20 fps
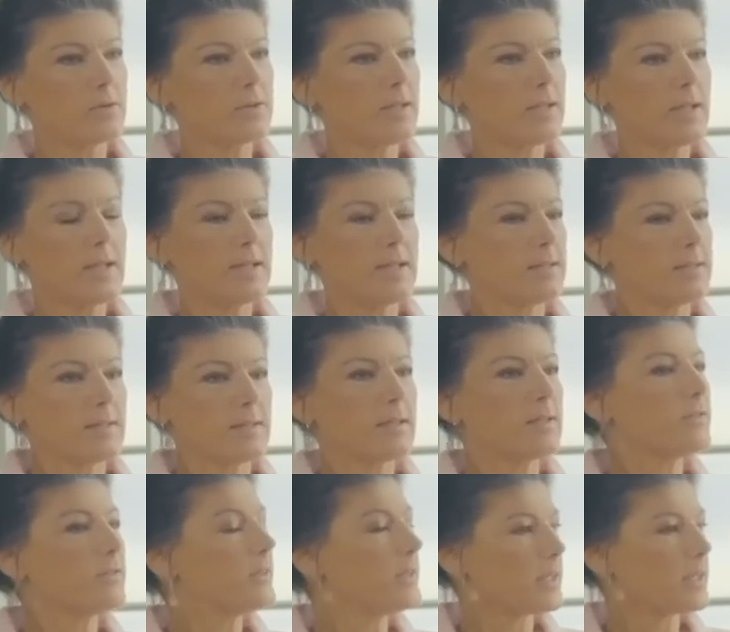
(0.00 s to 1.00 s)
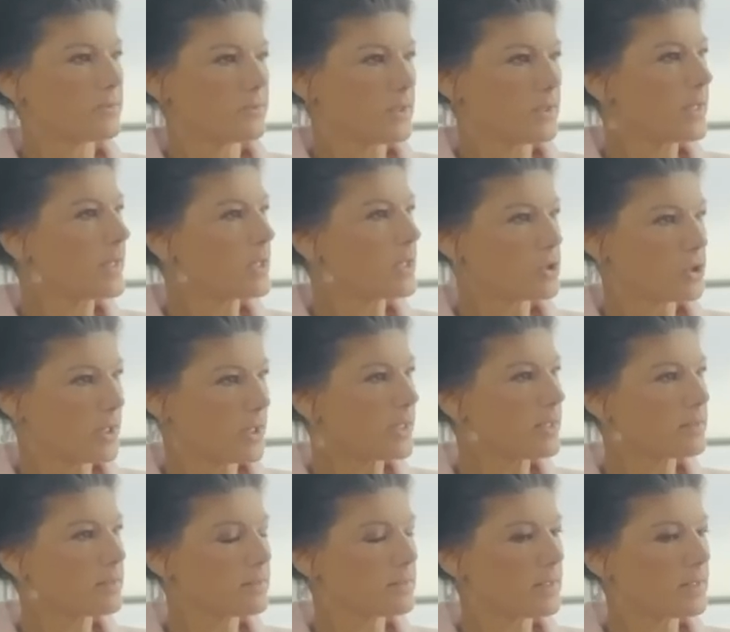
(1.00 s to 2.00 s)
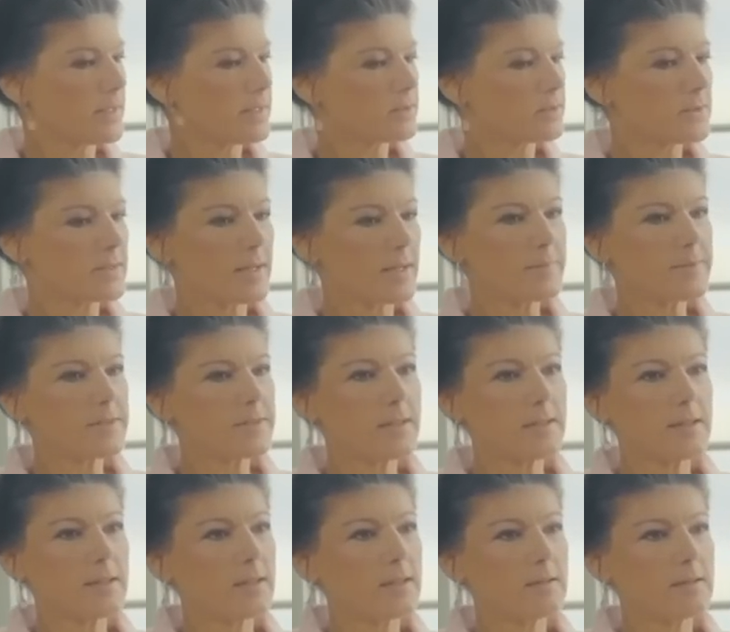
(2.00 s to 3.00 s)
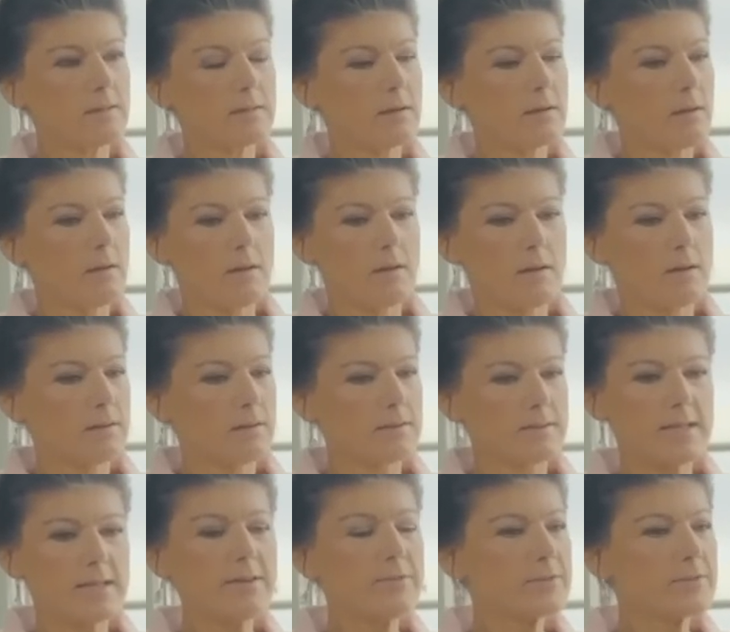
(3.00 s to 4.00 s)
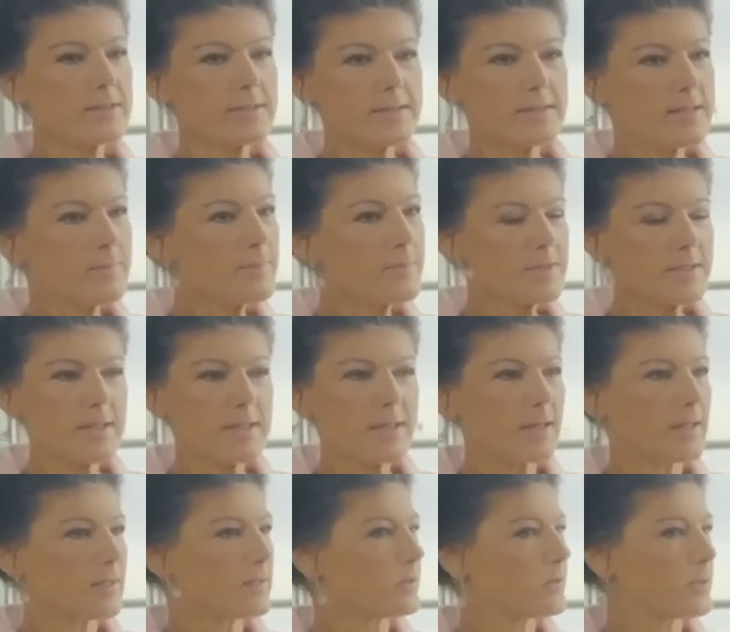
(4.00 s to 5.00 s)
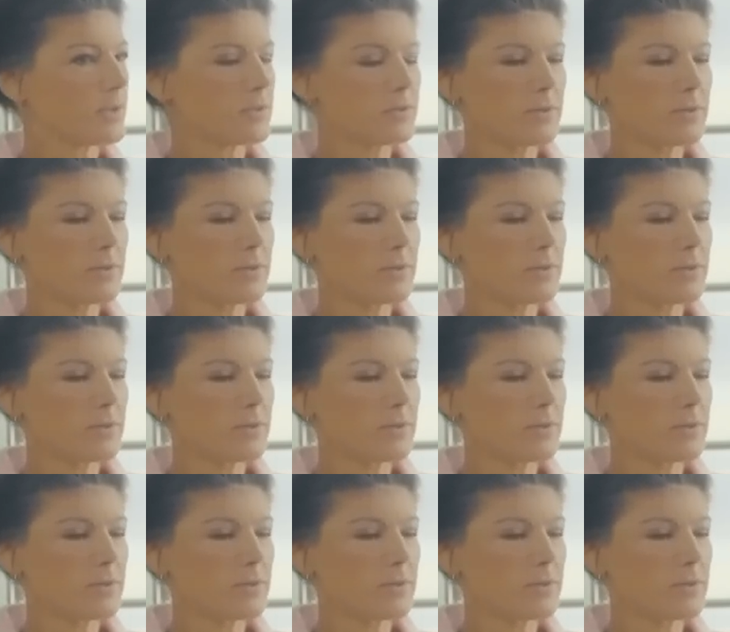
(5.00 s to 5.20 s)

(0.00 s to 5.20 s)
Und ehrlich gesagt, ich finde das wirklich erschreckend. Also selbst in den tiefsten 70ern